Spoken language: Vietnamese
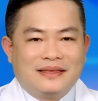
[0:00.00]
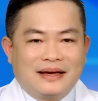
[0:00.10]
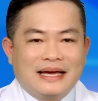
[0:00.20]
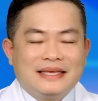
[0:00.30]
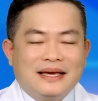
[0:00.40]

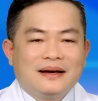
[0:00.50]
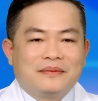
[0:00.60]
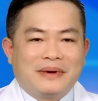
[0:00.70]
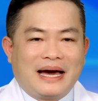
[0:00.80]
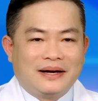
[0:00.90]
những cái chất
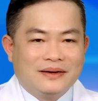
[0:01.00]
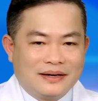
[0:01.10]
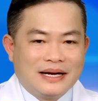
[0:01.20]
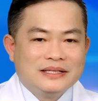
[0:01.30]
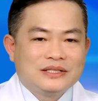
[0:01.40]
mà ảnh
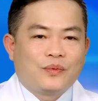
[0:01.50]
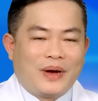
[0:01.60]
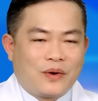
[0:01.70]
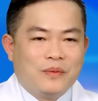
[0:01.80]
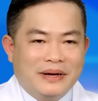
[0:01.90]
hưởng đến sức
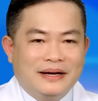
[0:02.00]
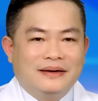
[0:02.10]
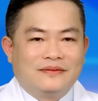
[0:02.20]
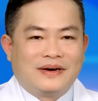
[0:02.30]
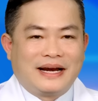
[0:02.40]
khỏe của mình,
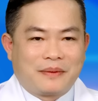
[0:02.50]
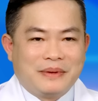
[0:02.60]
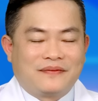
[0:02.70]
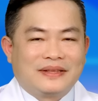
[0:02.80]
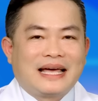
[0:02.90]
và đặc
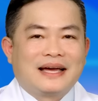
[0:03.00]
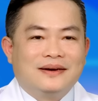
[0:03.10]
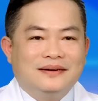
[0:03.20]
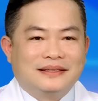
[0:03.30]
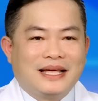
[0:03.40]
biệt phải tăng
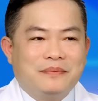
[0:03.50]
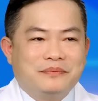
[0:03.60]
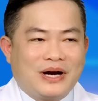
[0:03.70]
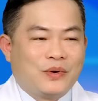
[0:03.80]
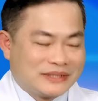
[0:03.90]
cường thêm
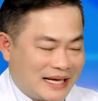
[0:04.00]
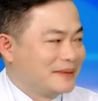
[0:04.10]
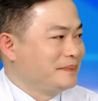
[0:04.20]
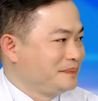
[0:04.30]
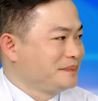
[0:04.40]
rau xanh.
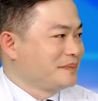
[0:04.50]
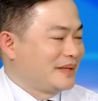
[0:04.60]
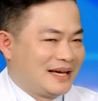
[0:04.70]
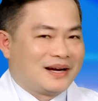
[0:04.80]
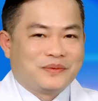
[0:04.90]

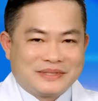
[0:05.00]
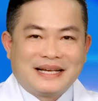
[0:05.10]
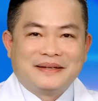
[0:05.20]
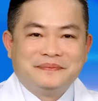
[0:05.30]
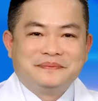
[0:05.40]
Rau xanh.